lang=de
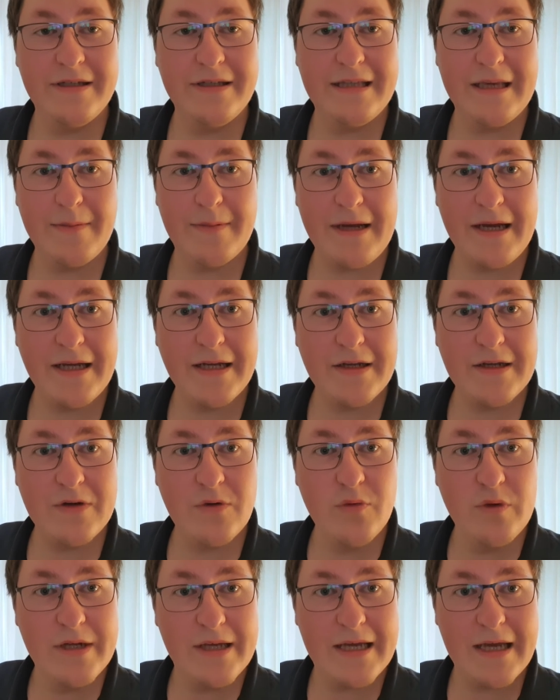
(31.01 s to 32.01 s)
Ich habe keine
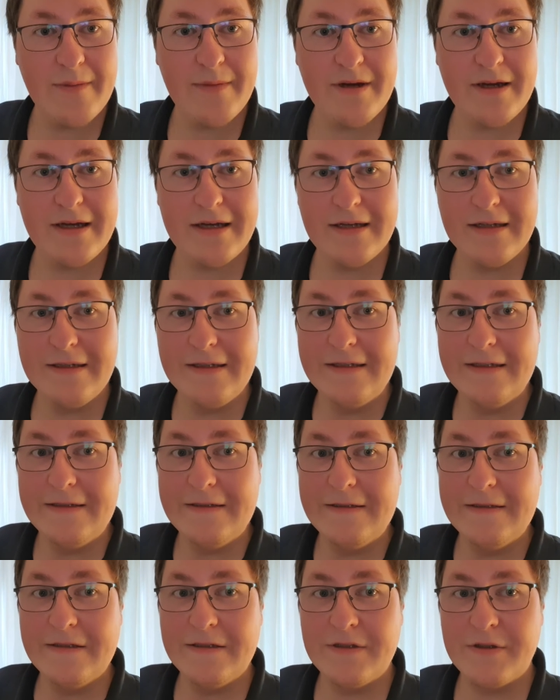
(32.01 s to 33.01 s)
gute Kamera
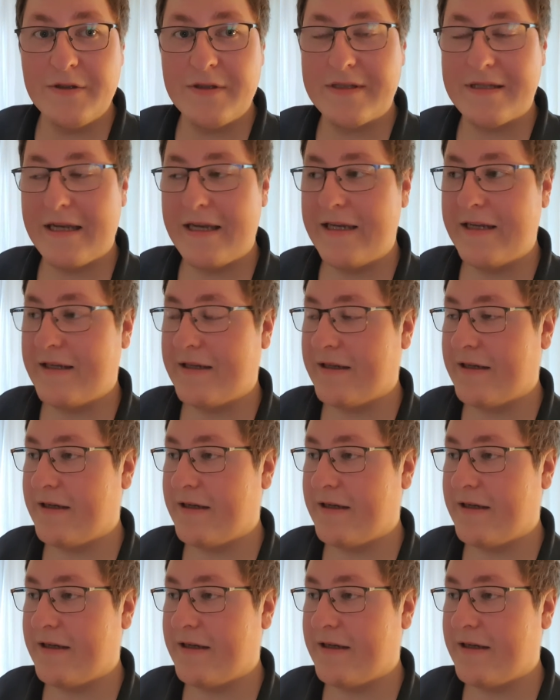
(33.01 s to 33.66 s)
zurzeit.